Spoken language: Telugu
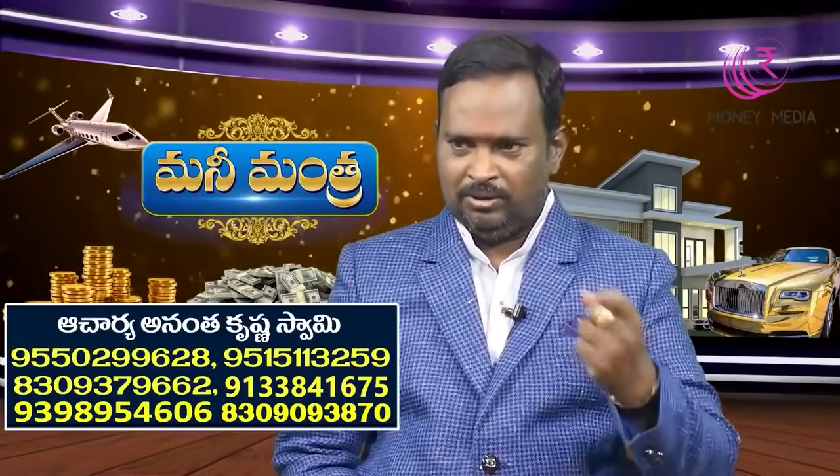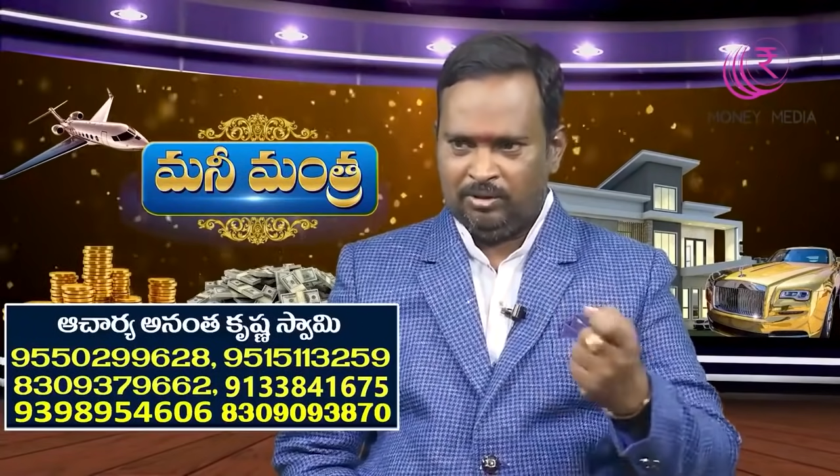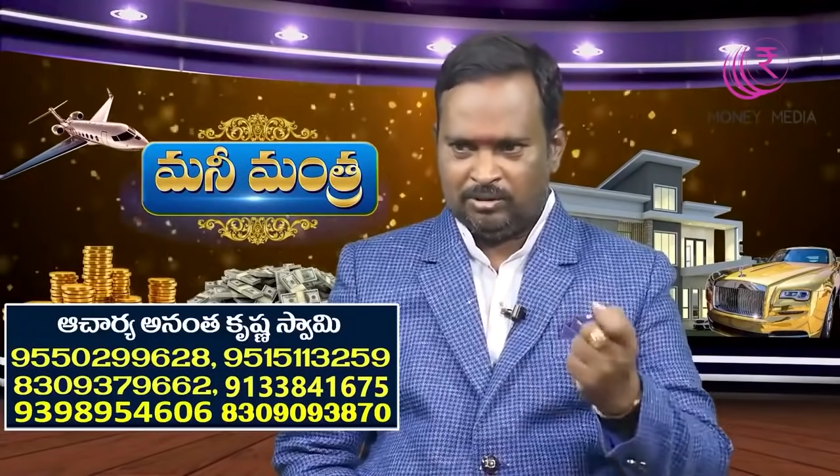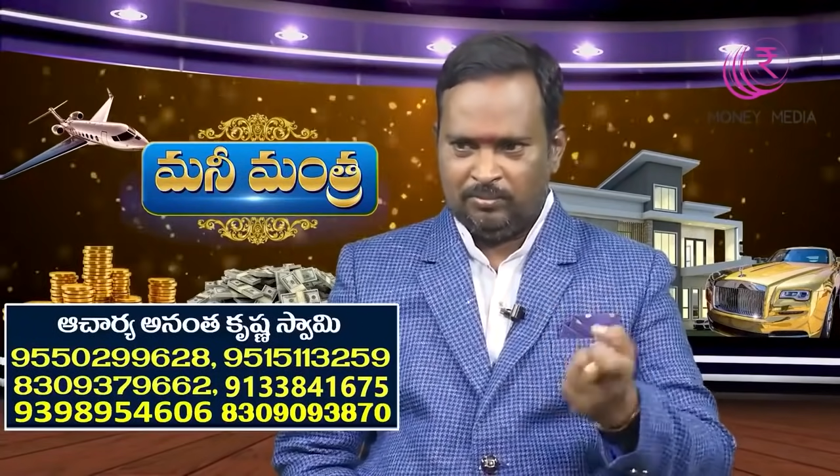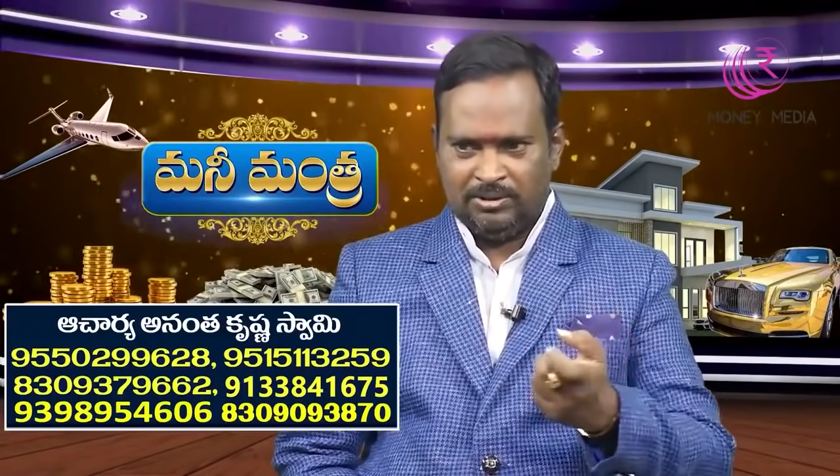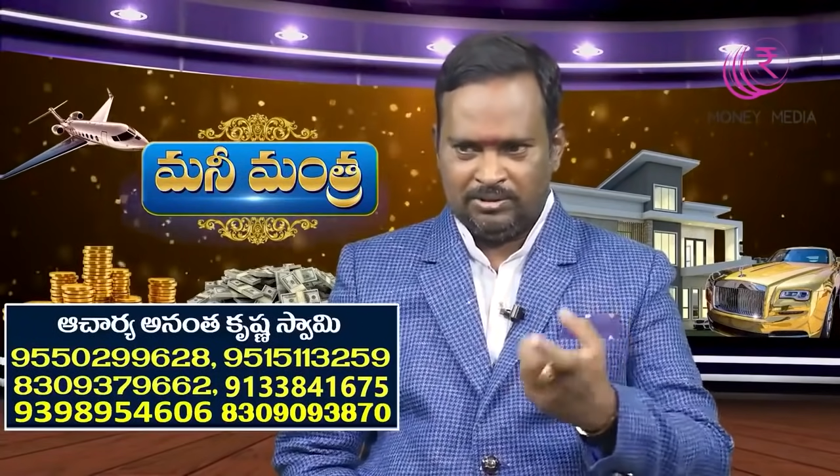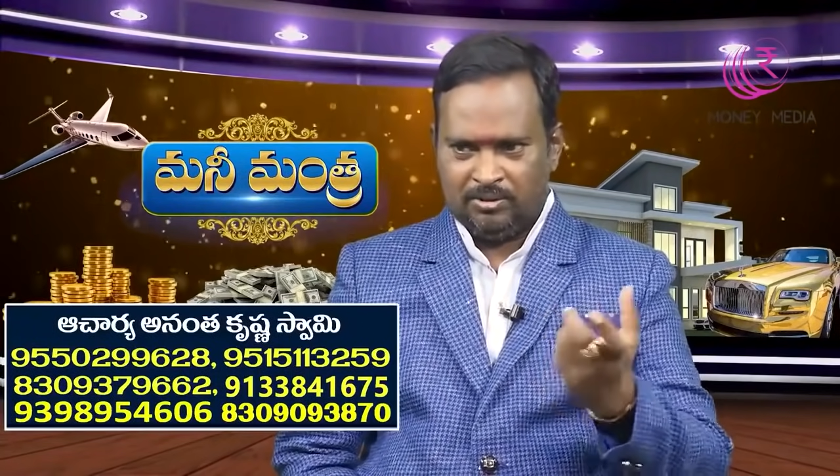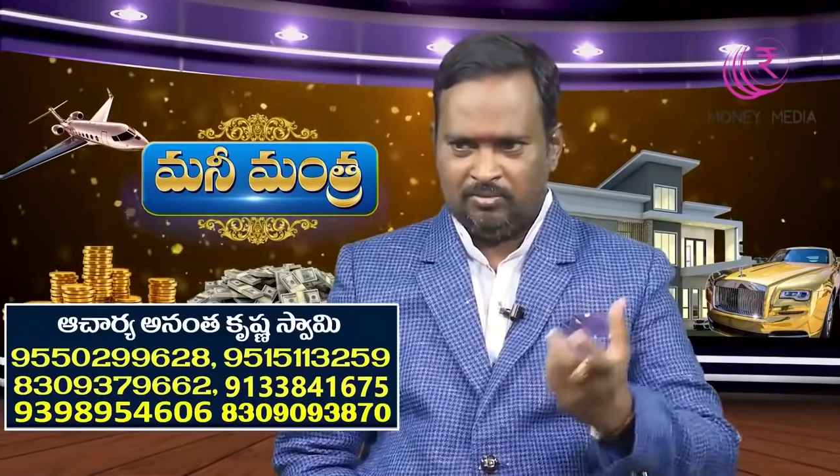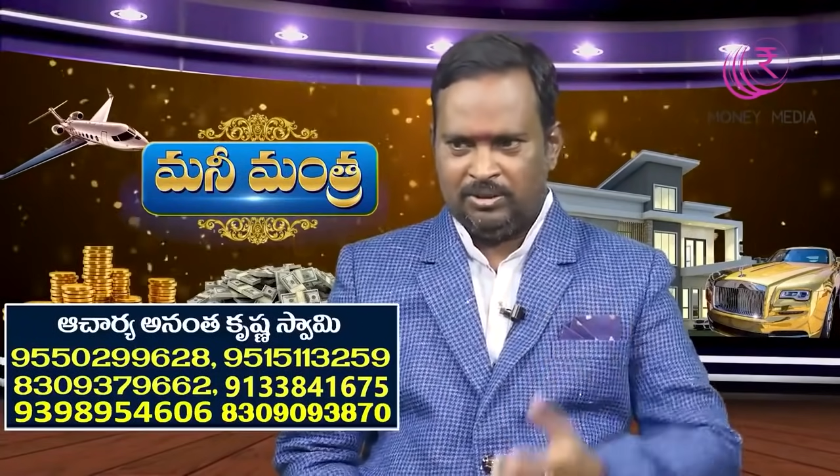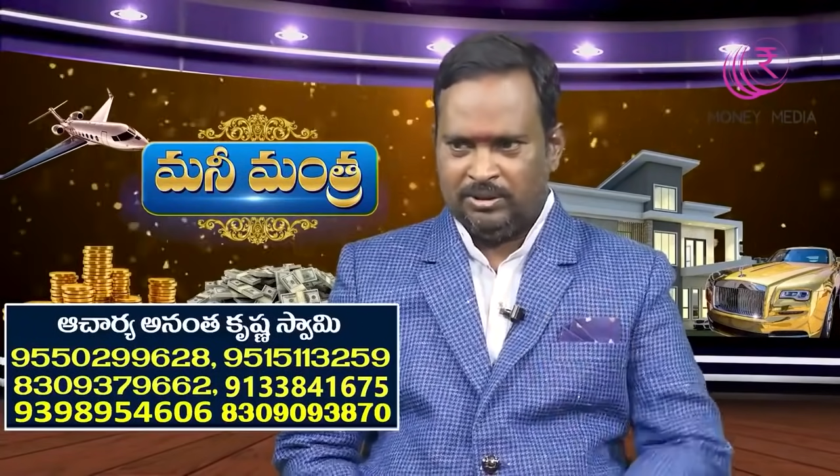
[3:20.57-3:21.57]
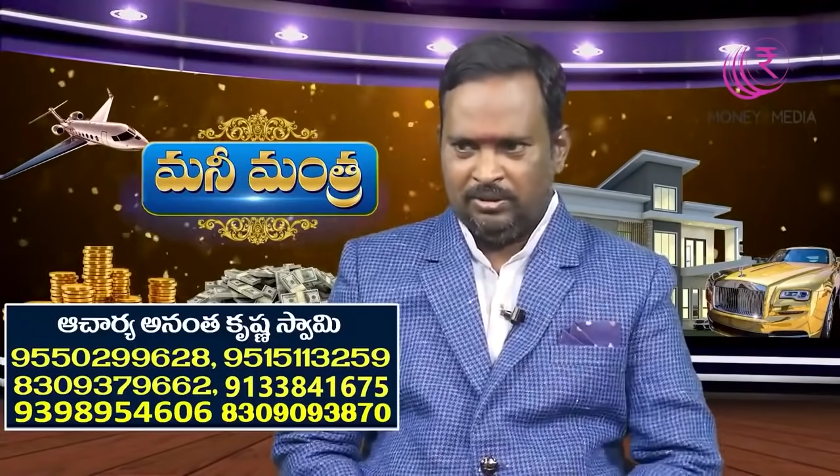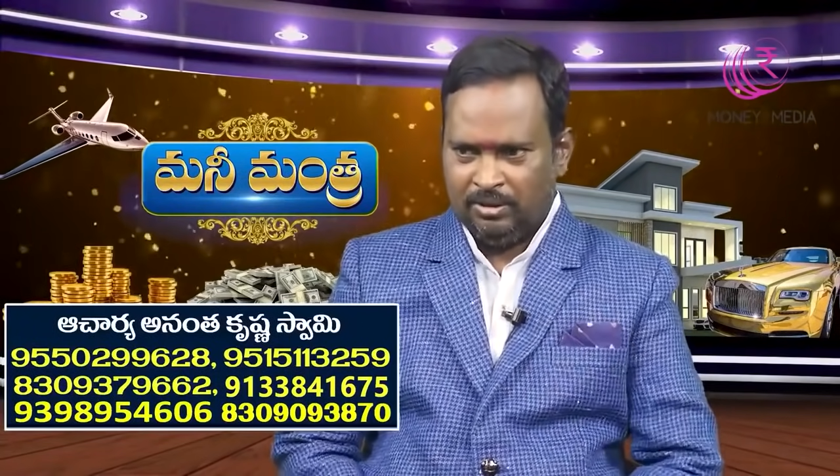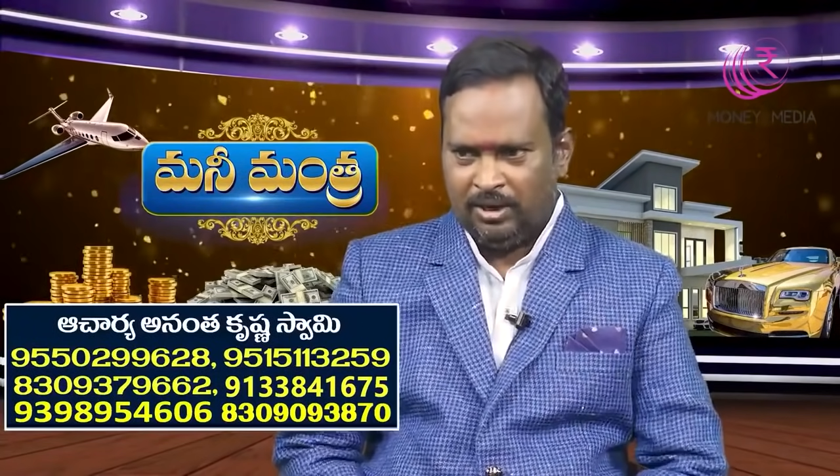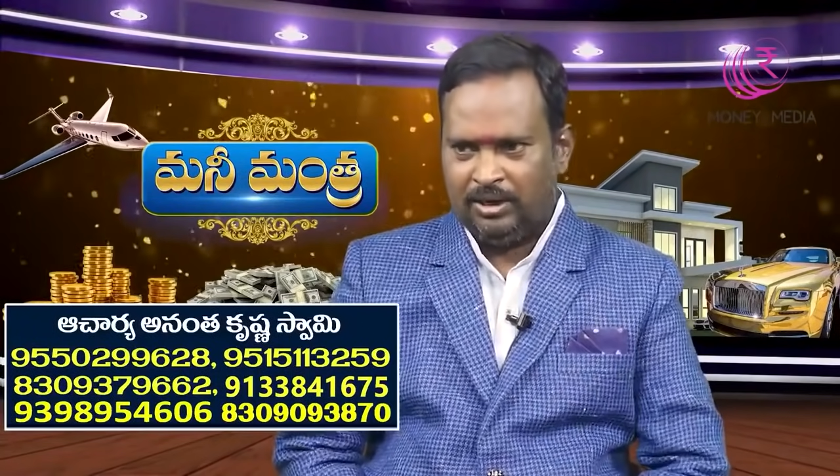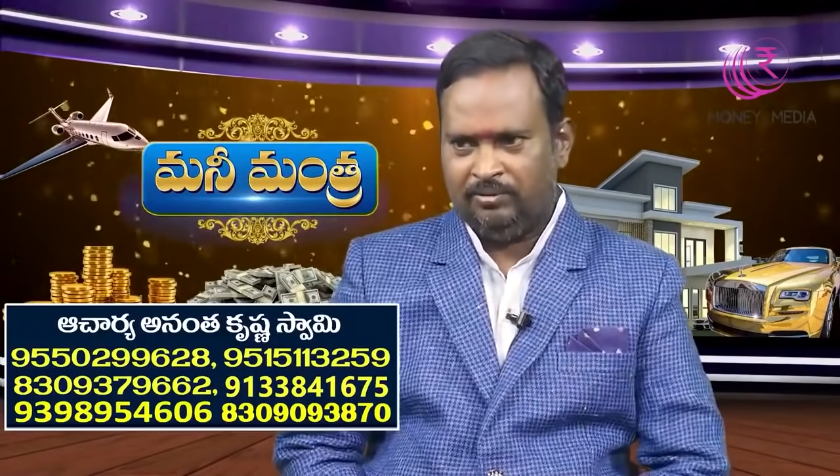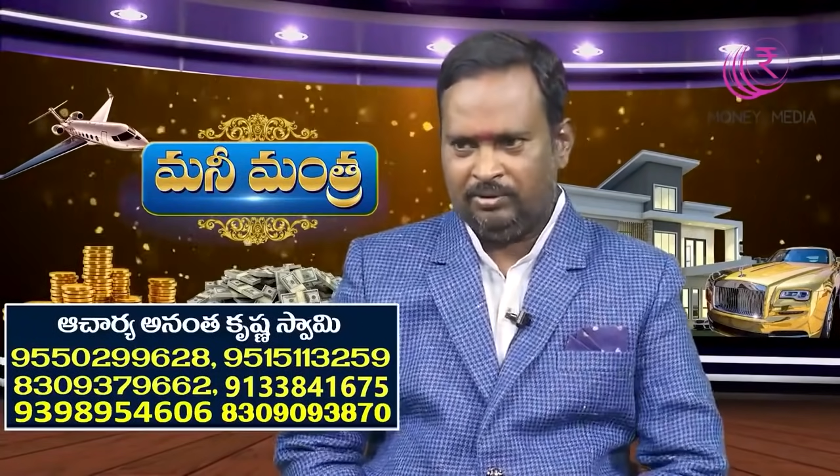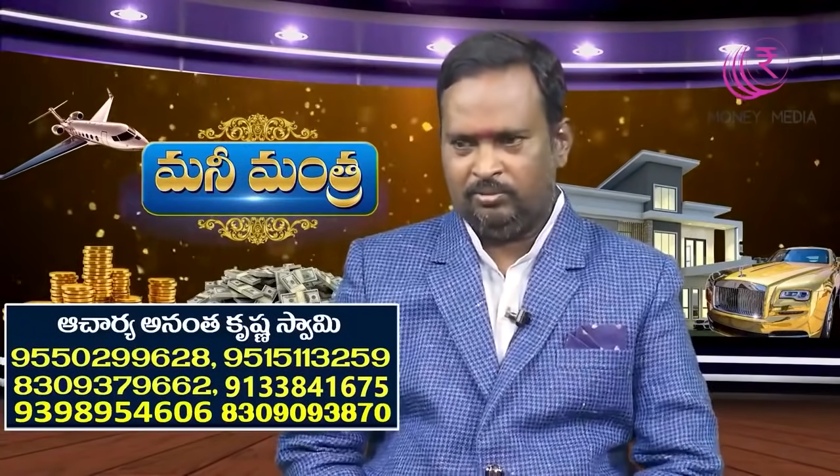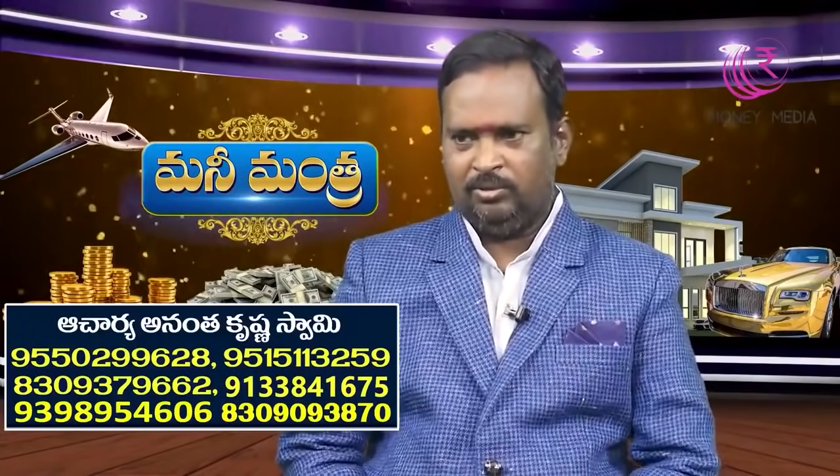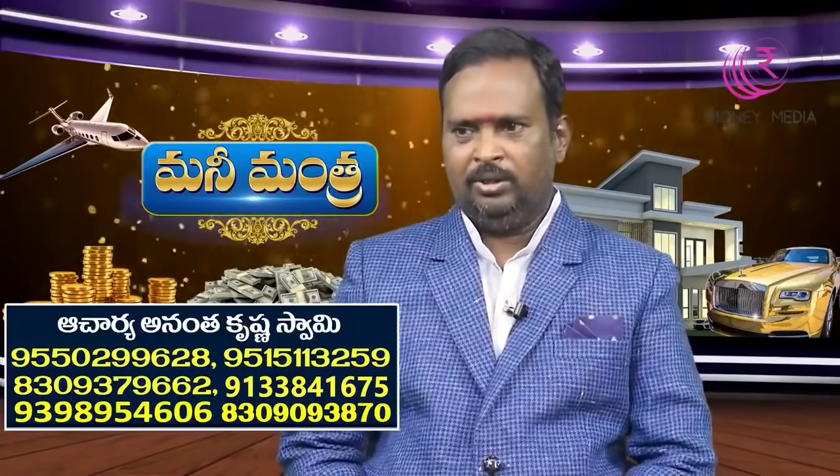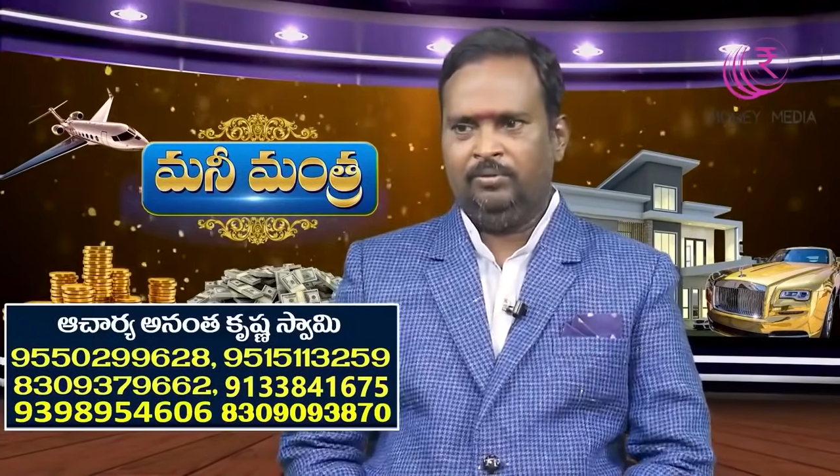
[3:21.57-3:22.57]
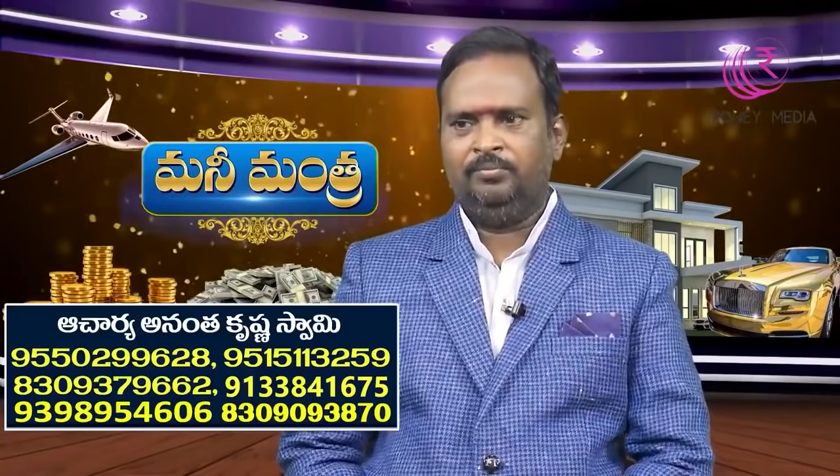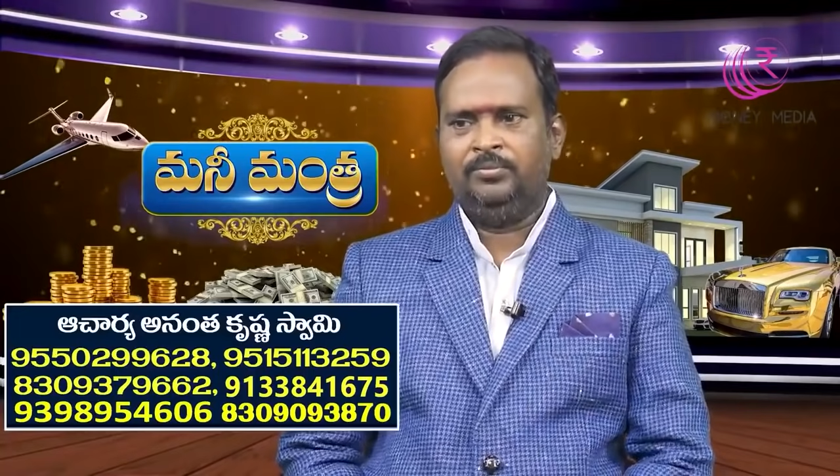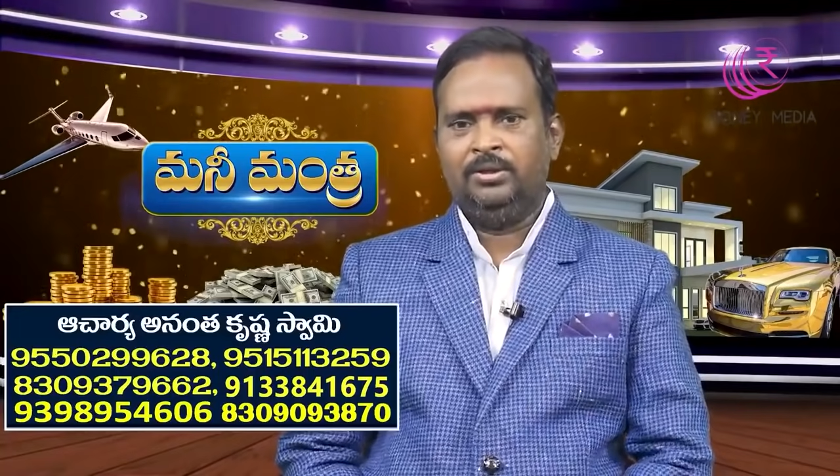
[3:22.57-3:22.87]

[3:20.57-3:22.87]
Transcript: మెదడు సంబంధించినటువంటి నరాలు ఏవైతే ఉన్నాయో